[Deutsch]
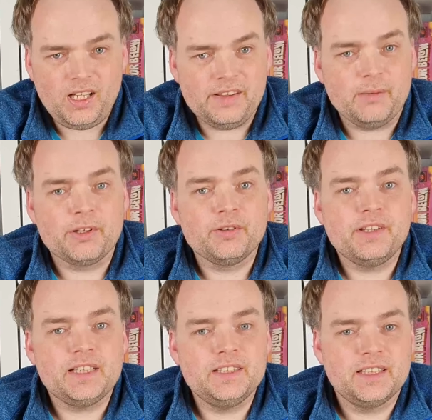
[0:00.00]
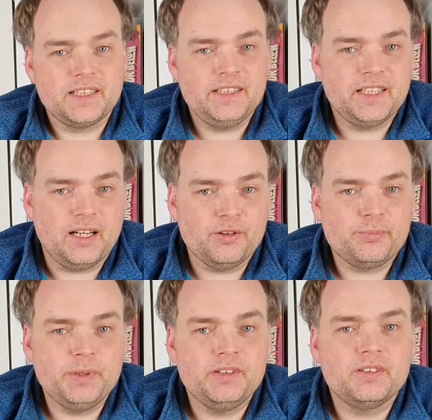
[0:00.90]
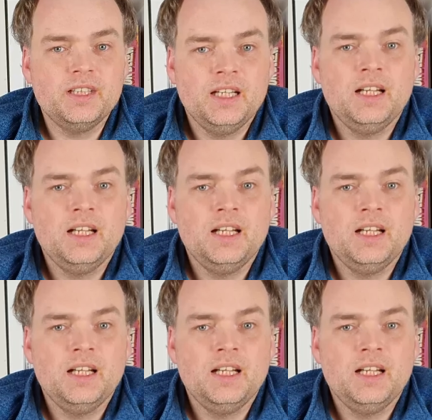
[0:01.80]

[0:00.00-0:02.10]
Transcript: sag mal so, sie hatte die richtige Ausbildung.